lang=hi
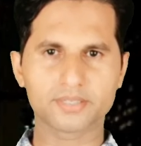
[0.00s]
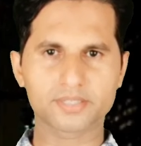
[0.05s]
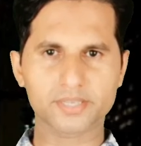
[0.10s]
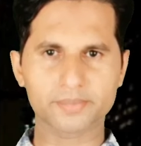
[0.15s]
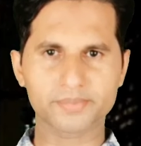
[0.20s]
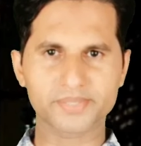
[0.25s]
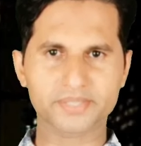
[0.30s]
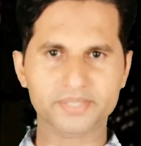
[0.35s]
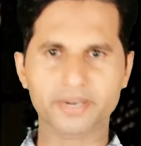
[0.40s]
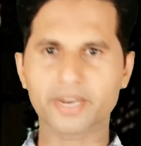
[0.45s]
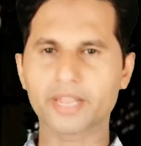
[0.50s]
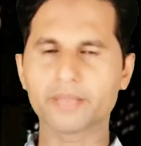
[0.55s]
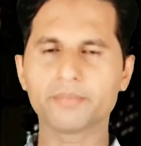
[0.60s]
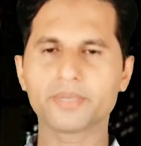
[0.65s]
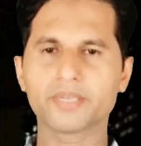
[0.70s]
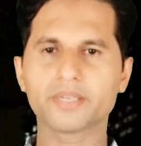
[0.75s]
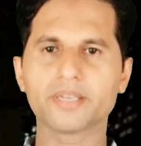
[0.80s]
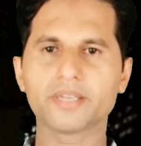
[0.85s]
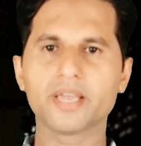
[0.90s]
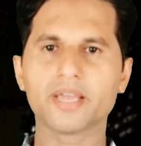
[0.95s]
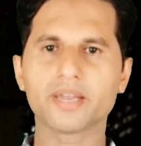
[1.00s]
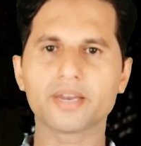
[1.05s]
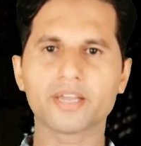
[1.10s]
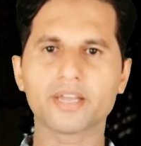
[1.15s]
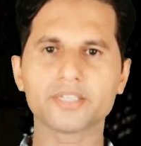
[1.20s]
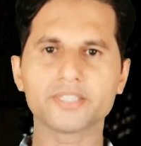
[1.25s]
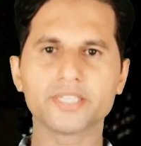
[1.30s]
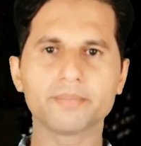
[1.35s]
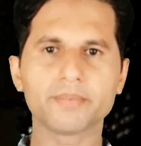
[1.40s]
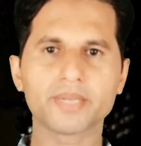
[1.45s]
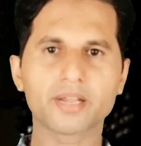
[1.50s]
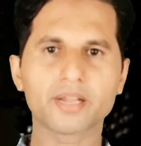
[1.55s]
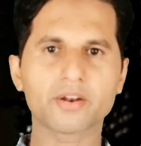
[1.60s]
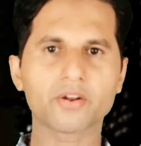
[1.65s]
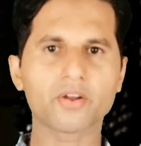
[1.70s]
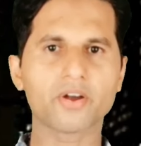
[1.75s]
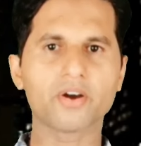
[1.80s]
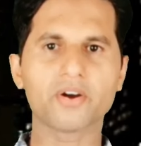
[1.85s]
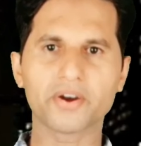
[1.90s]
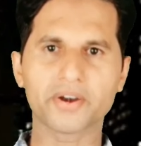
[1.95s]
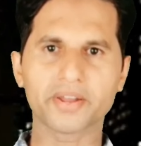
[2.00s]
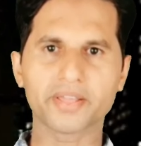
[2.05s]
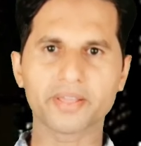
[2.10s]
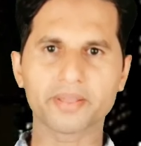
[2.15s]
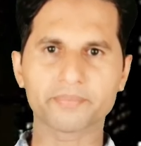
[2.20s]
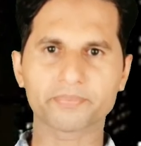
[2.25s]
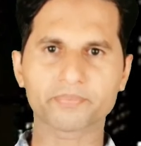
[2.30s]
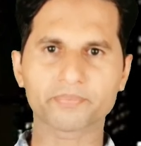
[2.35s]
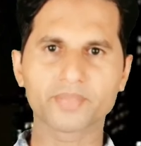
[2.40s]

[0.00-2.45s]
सब्सक्राइब किया है ना ये मेरा रिकॉर्ड है